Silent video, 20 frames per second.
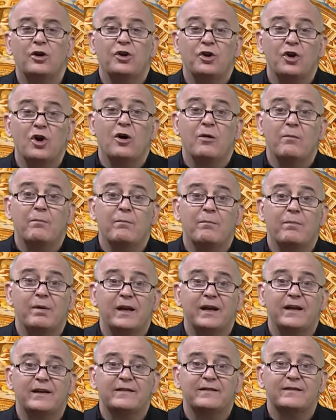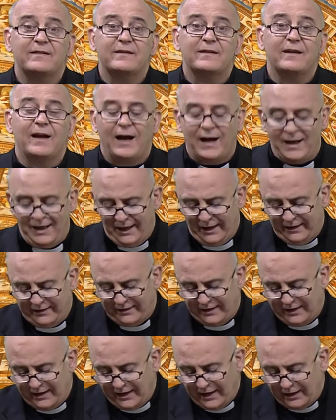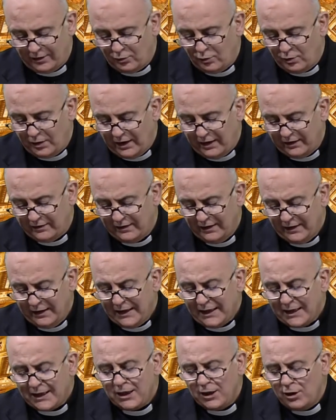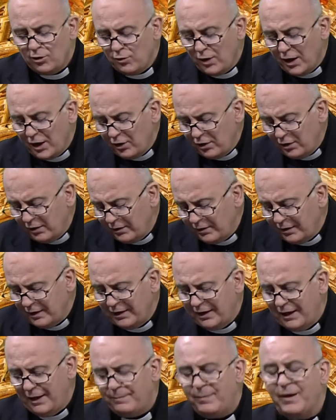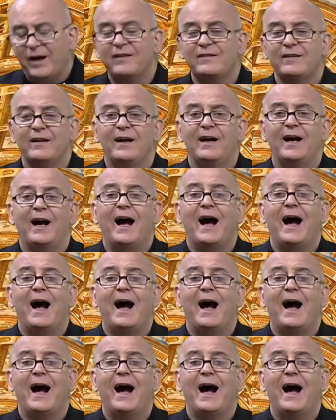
nombres a las criaturas y luego le pasa